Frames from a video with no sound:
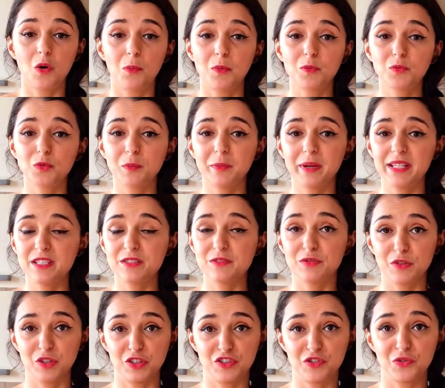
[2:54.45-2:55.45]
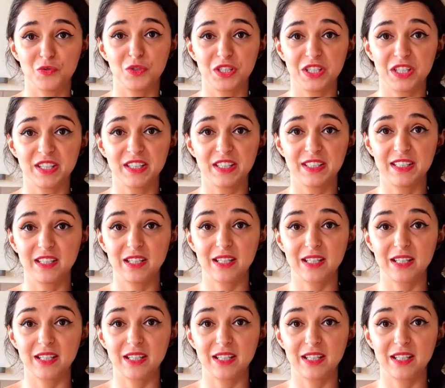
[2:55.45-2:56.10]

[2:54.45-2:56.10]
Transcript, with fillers: O ponto mais forte do hortelã é